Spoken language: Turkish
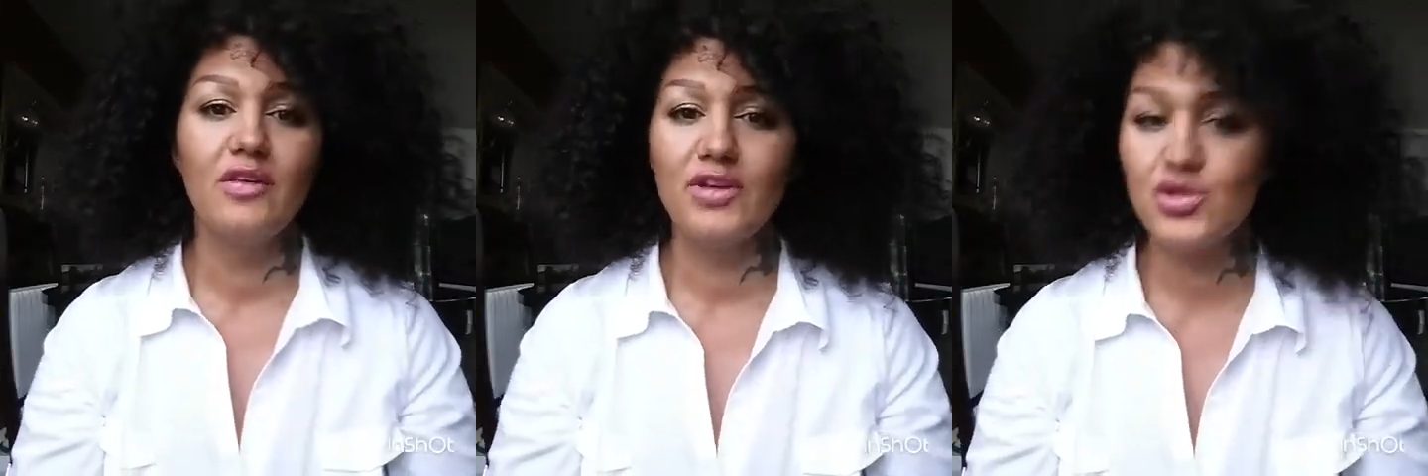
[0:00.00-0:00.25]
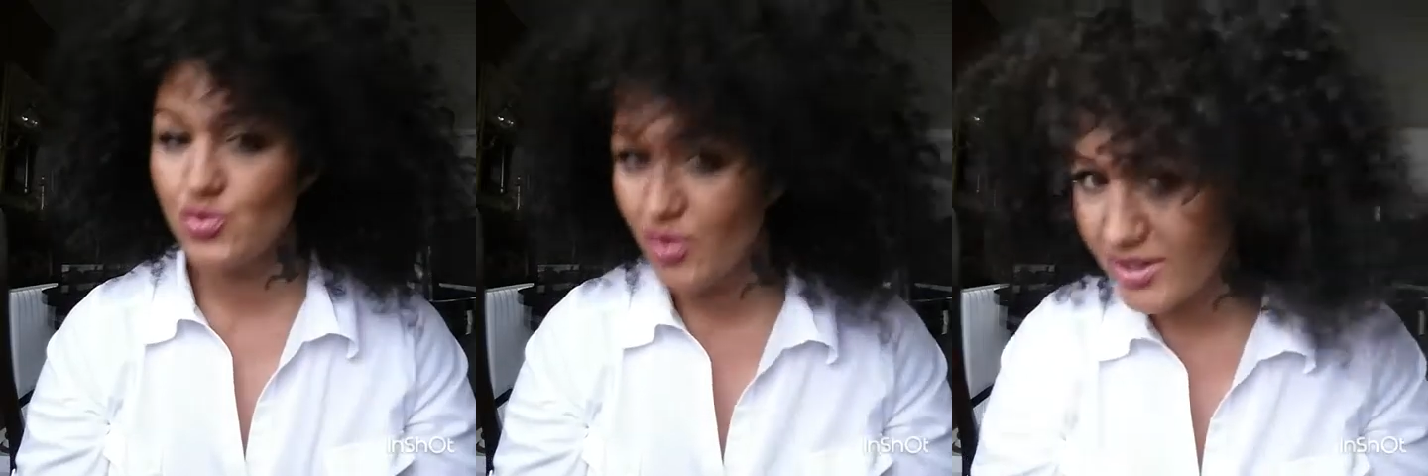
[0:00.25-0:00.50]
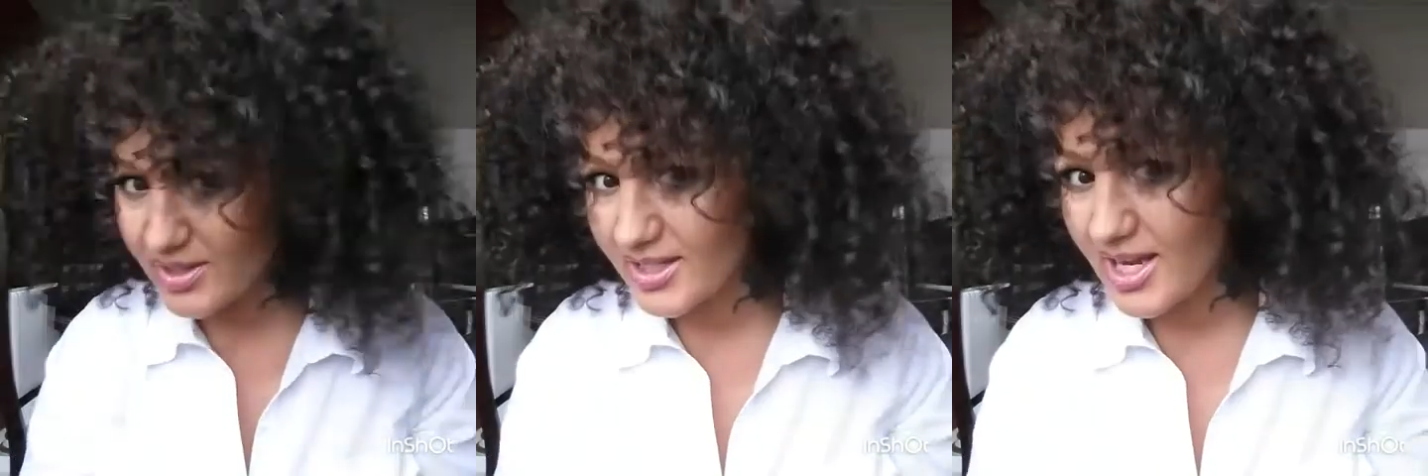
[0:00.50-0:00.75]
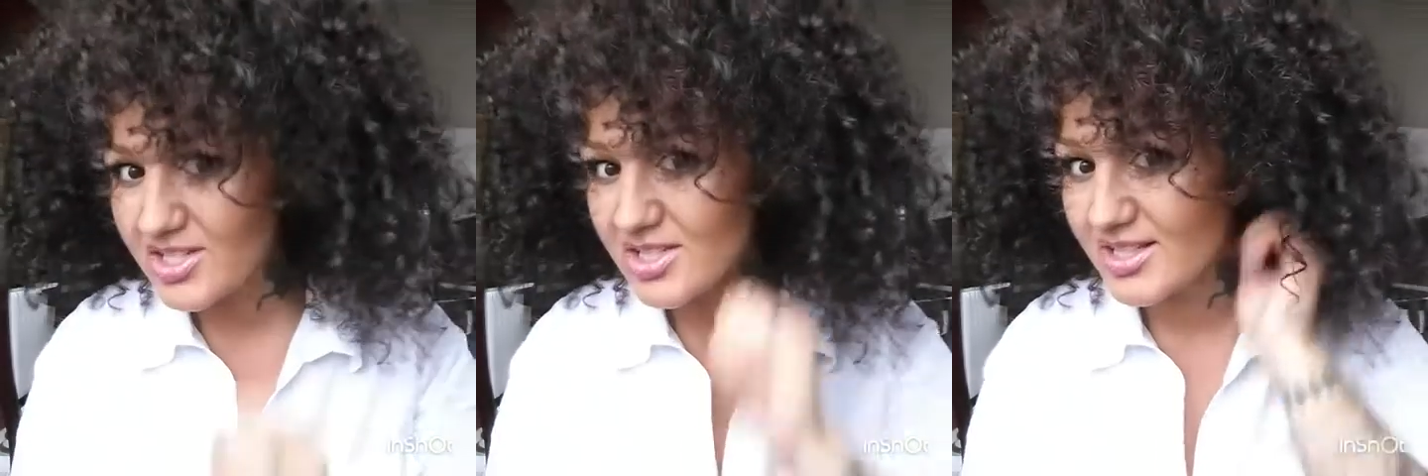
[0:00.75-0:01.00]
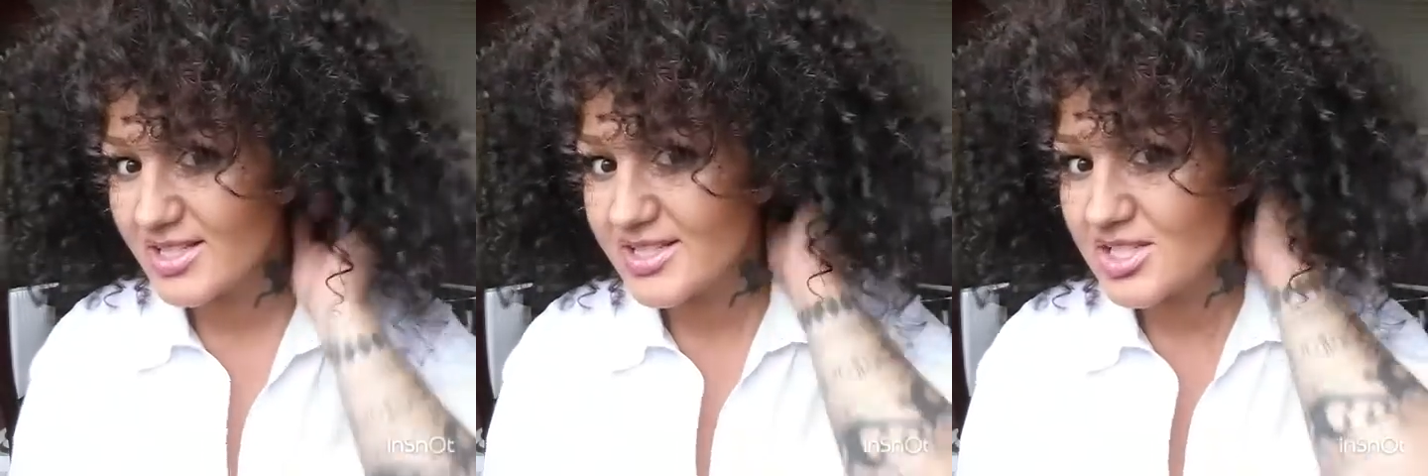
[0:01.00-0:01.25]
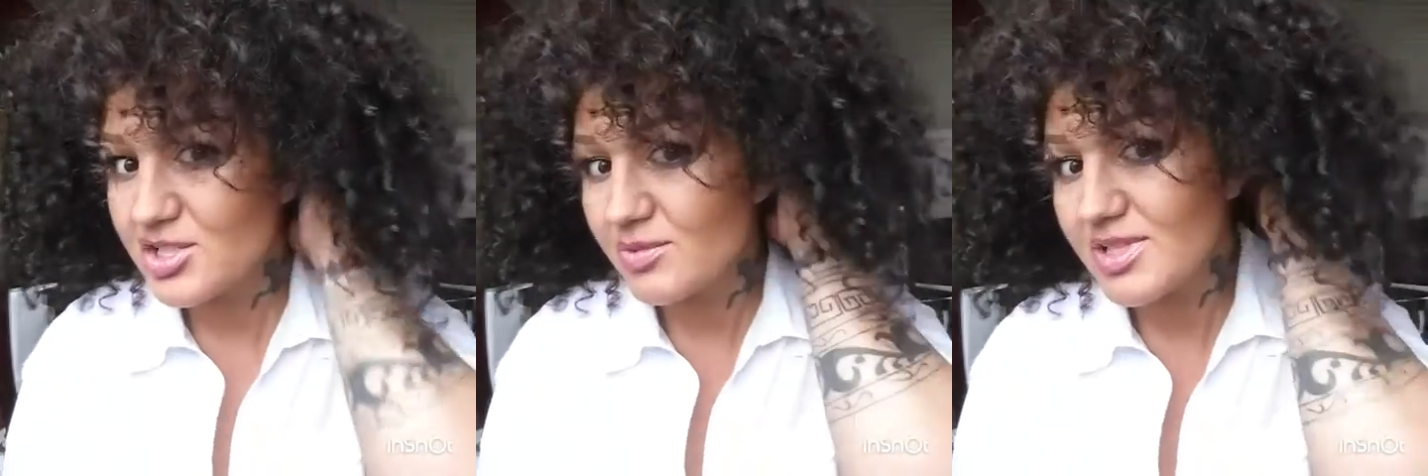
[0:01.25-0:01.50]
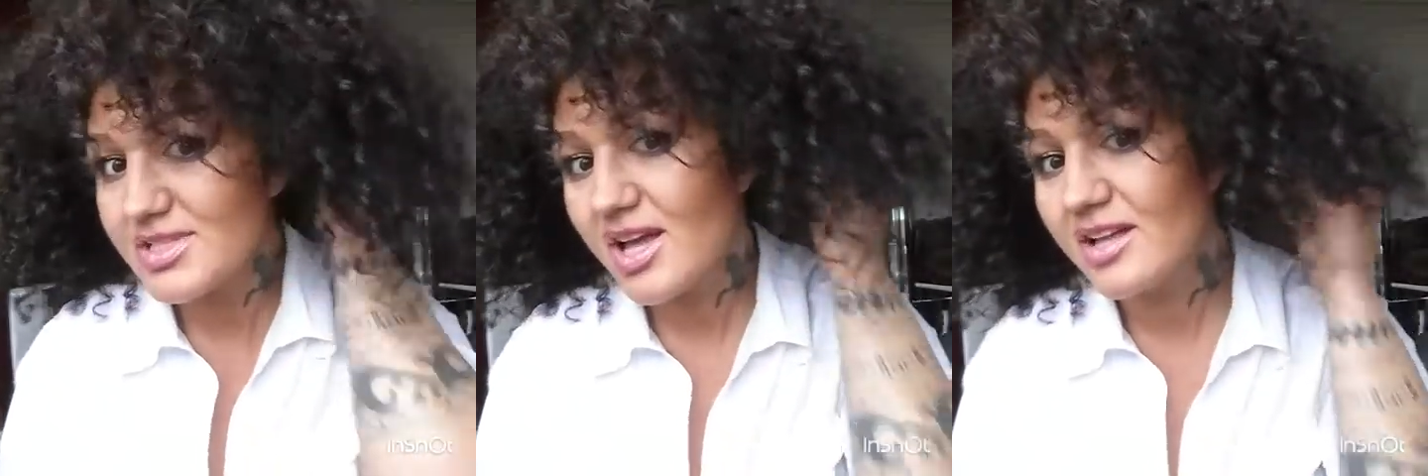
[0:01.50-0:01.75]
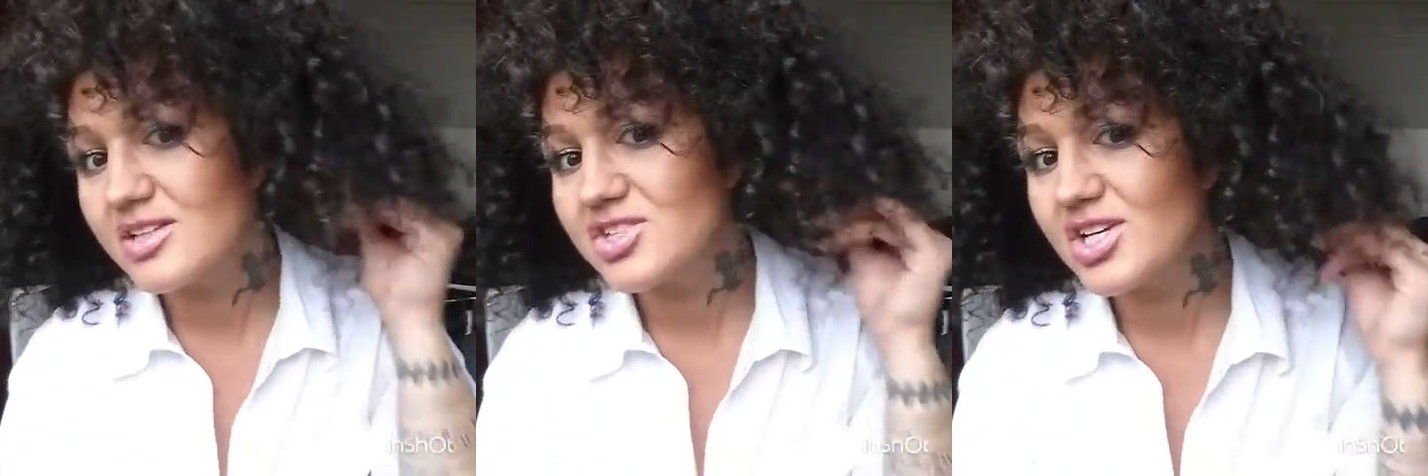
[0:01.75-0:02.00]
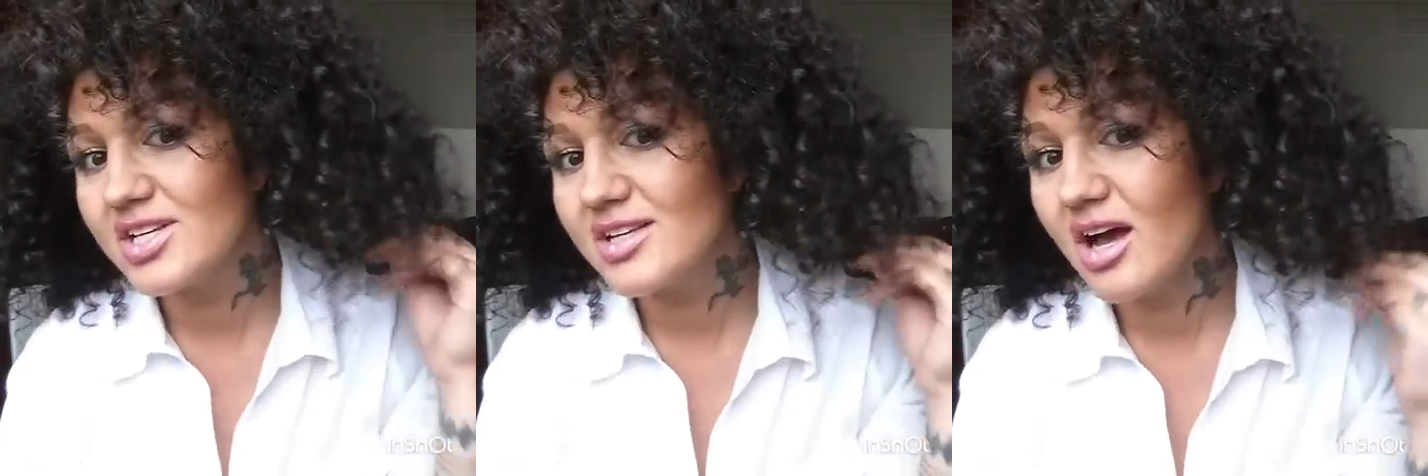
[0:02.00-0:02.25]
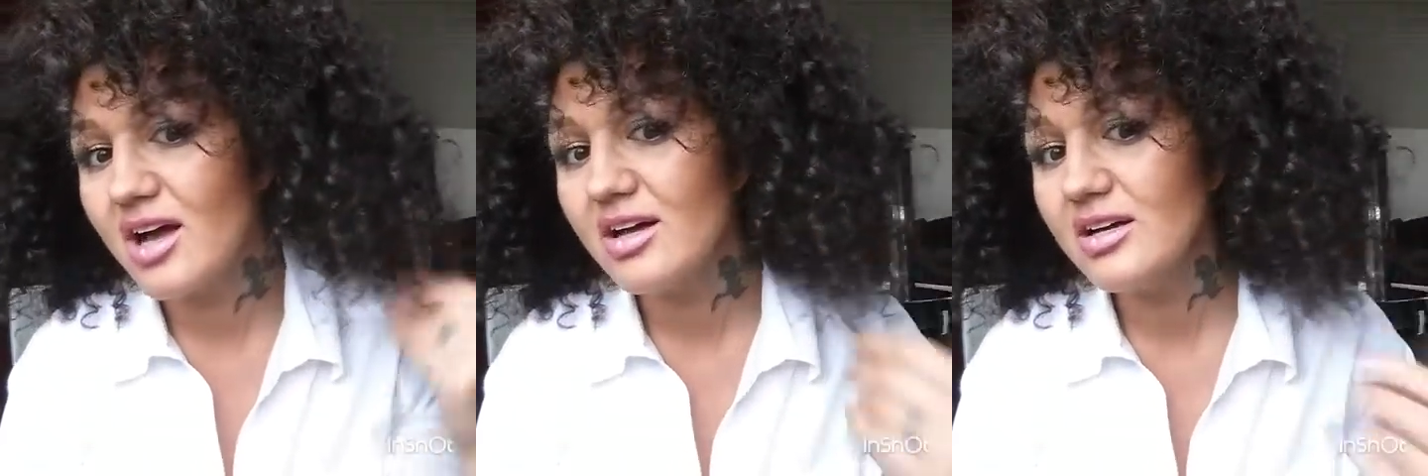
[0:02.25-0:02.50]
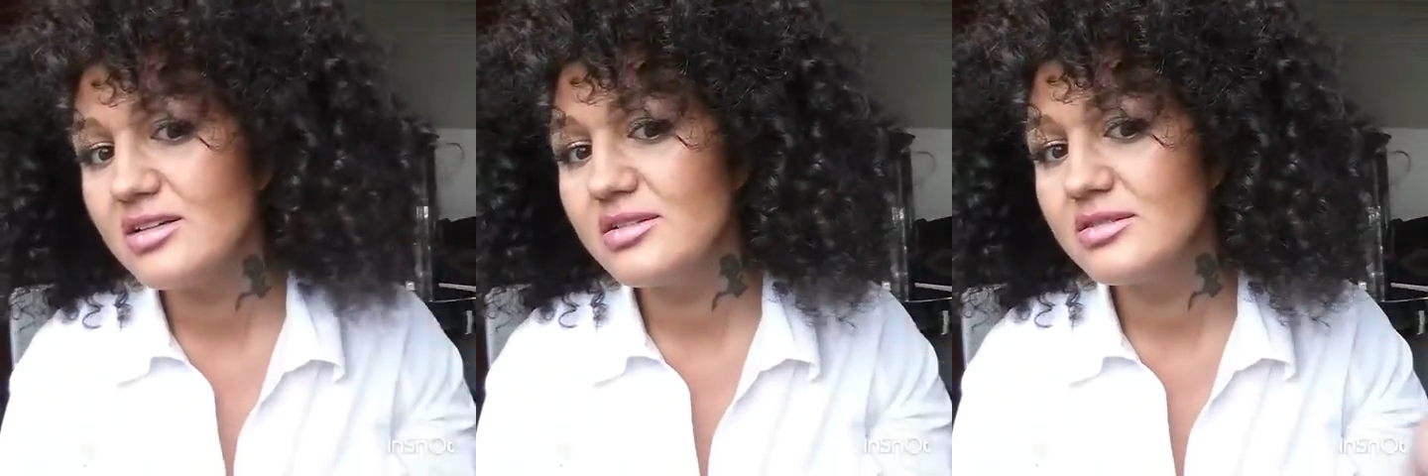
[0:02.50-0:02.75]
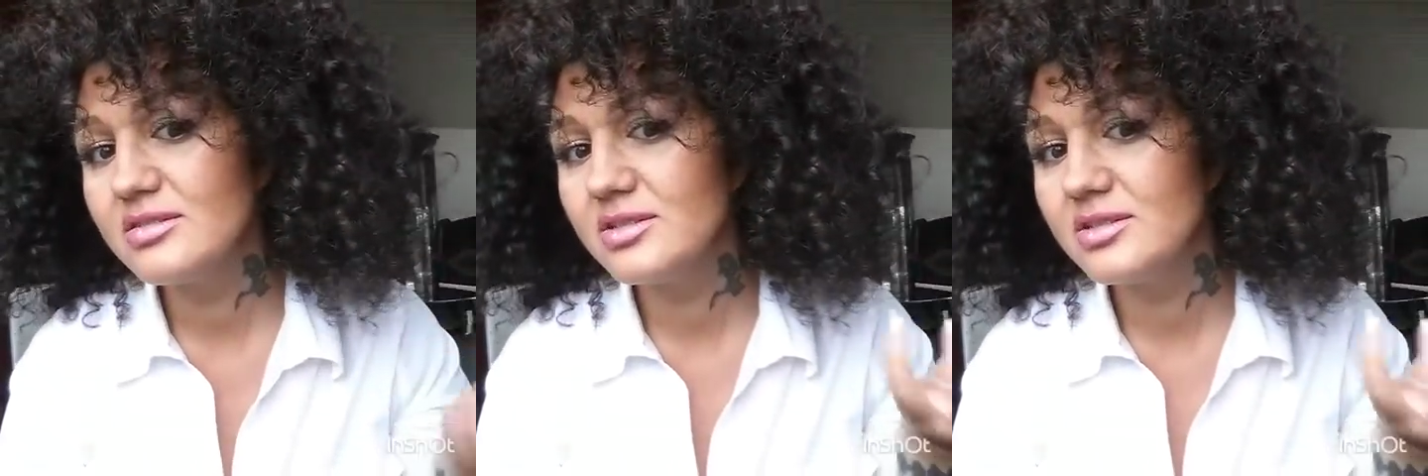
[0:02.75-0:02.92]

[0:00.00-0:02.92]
Ve şu anda gerçekten saçımda sadece yağ,